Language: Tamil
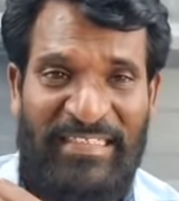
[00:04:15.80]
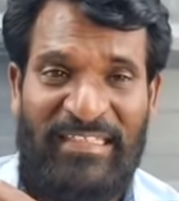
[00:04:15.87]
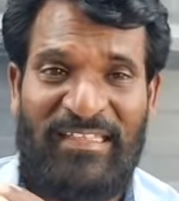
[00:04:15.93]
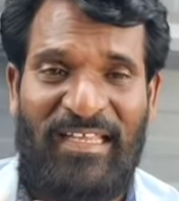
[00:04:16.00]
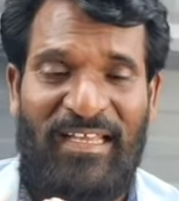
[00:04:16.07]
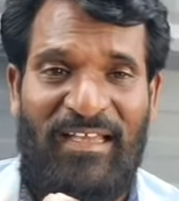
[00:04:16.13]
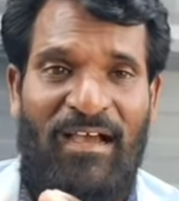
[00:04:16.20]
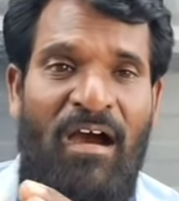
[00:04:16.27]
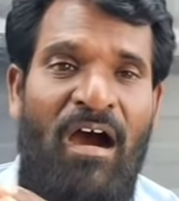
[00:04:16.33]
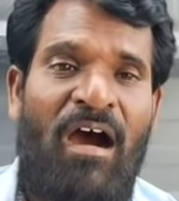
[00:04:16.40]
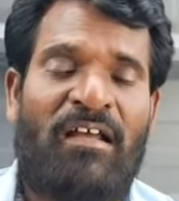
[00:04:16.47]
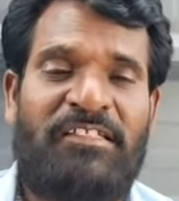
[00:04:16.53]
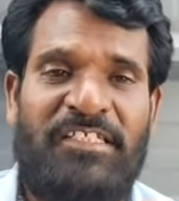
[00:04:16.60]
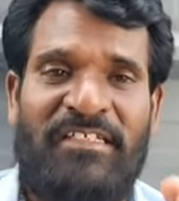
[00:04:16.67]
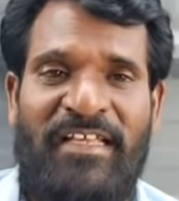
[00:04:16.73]
இந்த
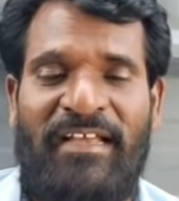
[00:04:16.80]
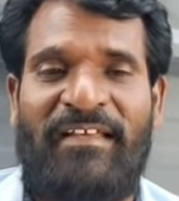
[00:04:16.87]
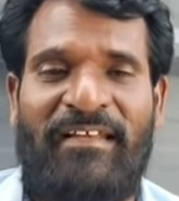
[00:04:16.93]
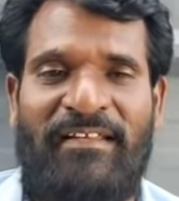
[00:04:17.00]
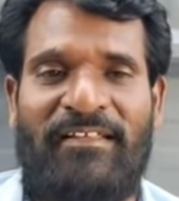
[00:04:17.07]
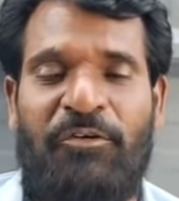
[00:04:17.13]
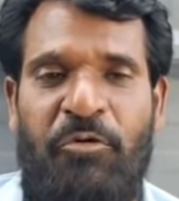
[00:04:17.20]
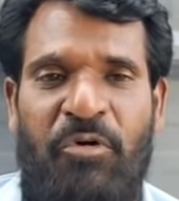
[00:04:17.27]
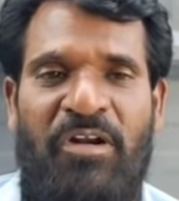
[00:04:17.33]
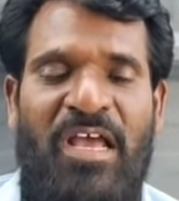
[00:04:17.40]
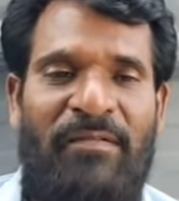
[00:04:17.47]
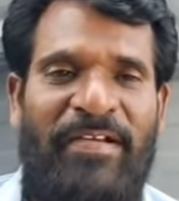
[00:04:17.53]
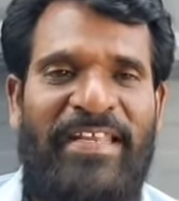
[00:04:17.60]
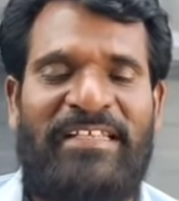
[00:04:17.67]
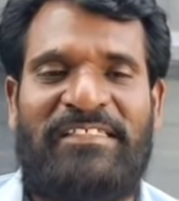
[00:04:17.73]
ஆர்ஜின் எங்க இருக்குது கொரோனா
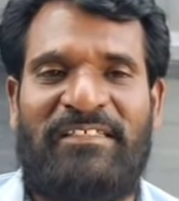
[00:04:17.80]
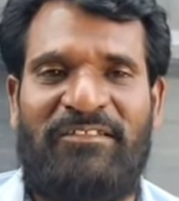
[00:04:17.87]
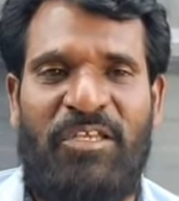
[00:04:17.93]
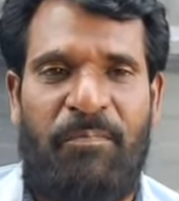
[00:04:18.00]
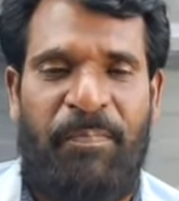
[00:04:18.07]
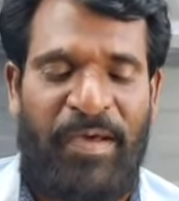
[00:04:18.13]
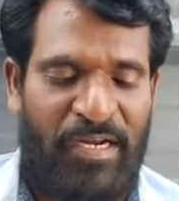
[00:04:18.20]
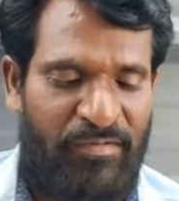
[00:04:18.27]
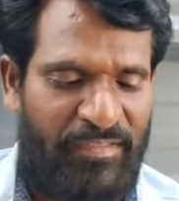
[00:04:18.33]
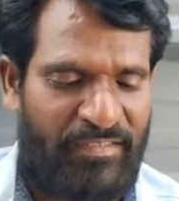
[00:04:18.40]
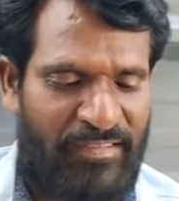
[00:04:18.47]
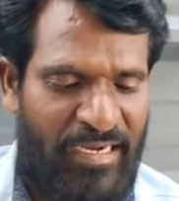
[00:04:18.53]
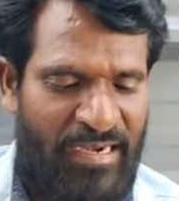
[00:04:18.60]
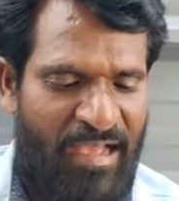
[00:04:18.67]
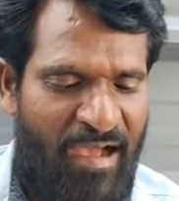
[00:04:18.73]
வைரஸ் வந்து
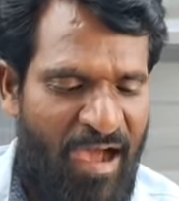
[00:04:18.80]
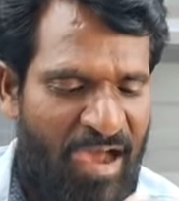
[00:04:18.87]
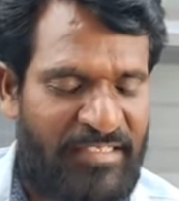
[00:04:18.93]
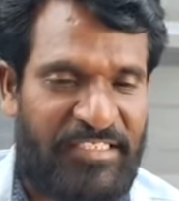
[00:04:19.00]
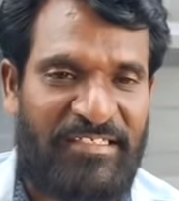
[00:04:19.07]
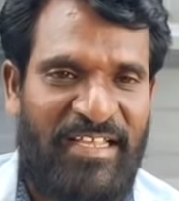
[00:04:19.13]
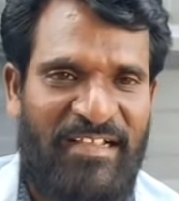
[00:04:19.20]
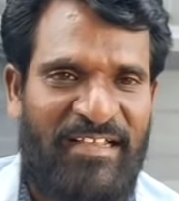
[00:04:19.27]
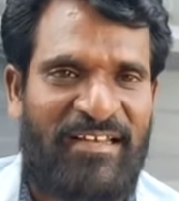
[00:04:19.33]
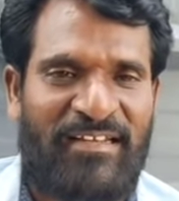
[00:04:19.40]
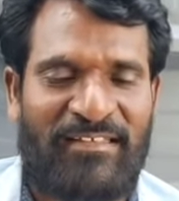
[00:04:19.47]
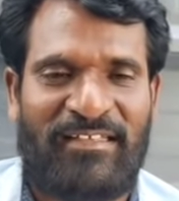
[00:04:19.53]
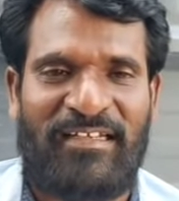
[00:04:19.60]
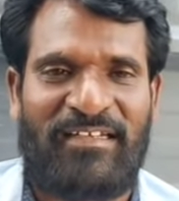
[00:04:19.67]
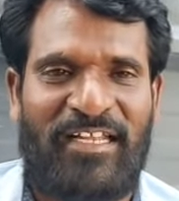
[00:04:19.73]
பரவுனதுக்கான ஆர்ஜின் எங்க
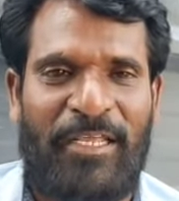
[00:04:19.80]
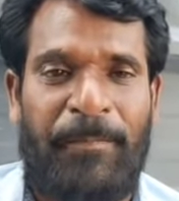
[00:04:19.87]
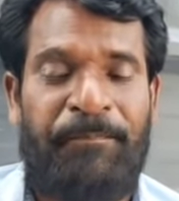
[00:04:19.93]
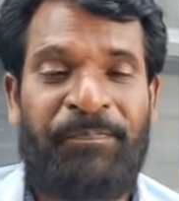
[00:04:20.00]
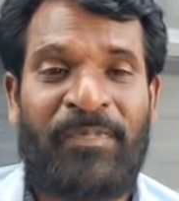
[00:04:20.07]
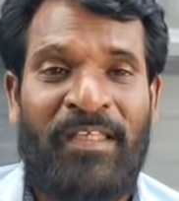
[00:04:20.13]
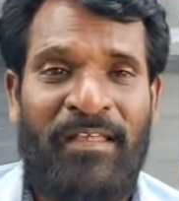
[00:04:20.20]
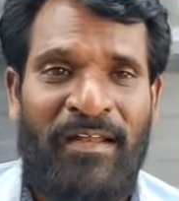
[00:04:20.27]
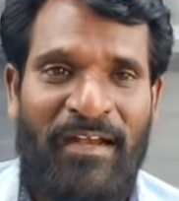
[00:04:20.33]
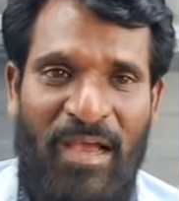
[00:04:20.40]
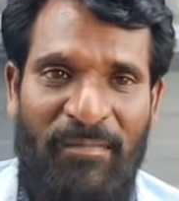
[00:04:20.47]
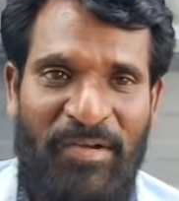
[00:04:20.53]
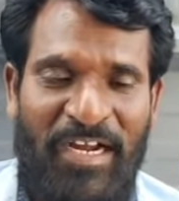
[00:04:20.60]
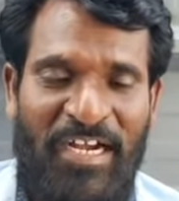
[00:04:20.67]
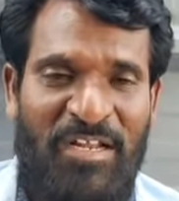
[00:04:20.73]
இருக்குது என்று
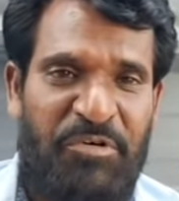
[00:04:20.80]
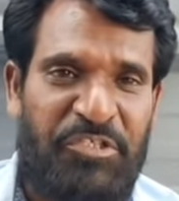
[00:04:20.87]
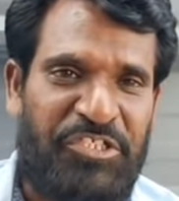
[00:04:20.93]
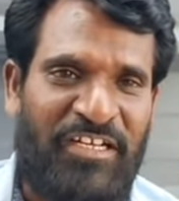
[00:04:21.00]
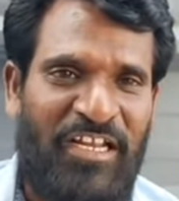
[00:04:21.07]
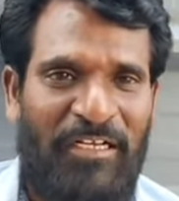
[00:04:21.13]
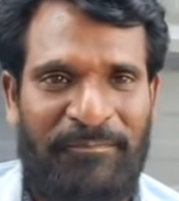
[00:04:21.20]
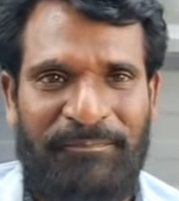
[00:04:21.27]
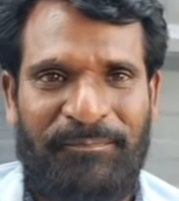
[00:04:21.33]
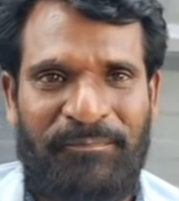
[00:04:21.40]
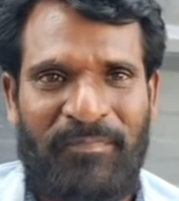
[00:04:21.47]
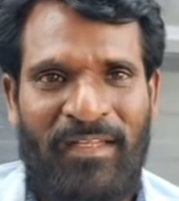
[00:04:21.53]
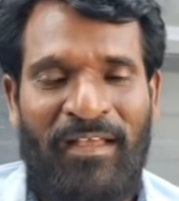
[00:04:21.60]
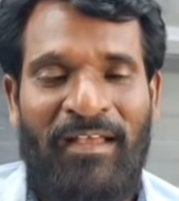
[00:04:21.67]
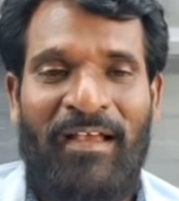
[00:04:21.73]
நாம கண்டுபிடிச்சிடலாம்
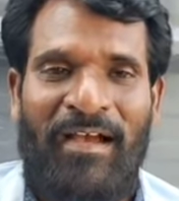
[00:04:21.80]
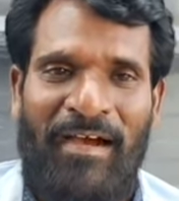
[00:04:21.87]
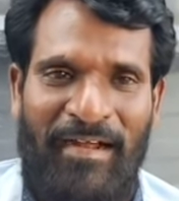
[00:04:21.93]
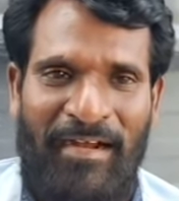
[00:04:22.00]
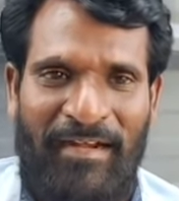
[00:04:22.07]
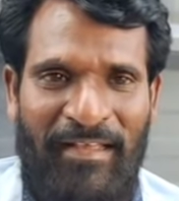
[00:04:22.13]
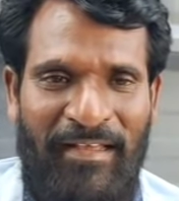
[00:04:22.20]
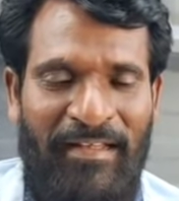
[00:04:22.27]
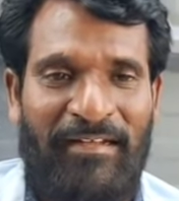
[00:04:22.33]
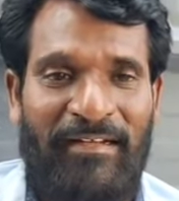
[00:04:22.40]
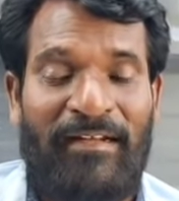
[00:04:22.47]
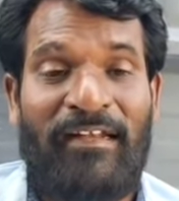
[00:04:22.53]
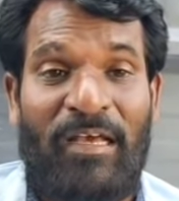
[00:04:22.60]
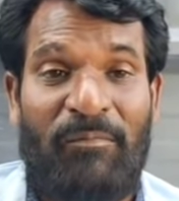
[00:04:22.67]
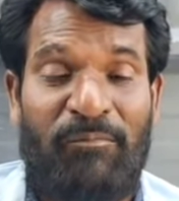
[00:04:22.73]
ஆனா
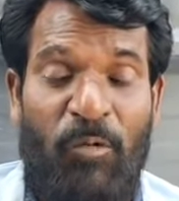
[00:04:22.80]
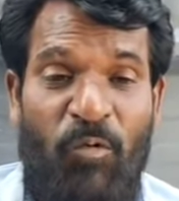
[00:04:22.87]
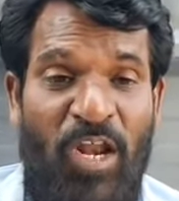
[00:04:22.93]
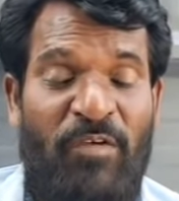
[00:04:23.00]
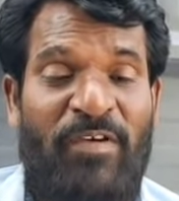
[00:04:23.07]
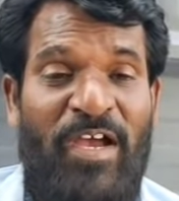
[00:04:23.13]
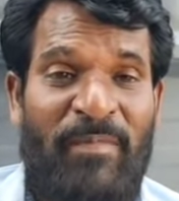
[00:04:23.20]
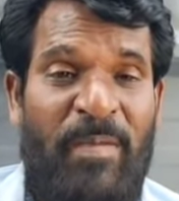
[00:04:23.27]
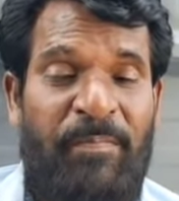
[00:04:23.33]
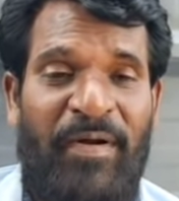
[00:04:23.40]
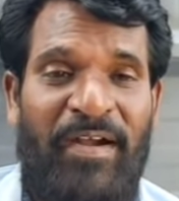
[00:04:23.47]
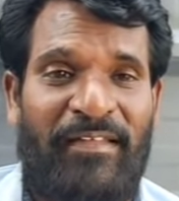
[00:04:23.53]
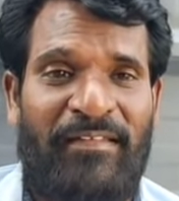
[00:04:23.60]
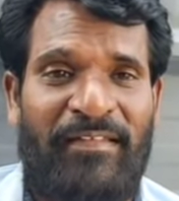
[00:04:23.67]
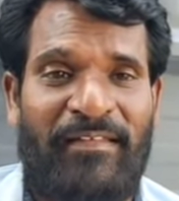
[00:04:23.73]
நம்ம உளவு
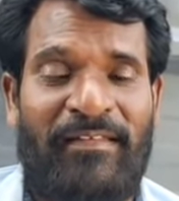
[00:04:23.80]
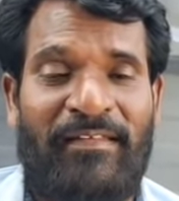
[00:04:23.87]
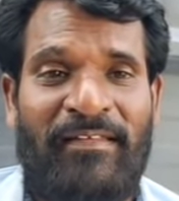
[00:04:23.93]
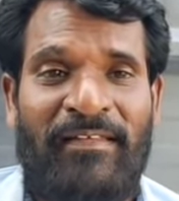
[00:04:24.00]
அமைப்பானது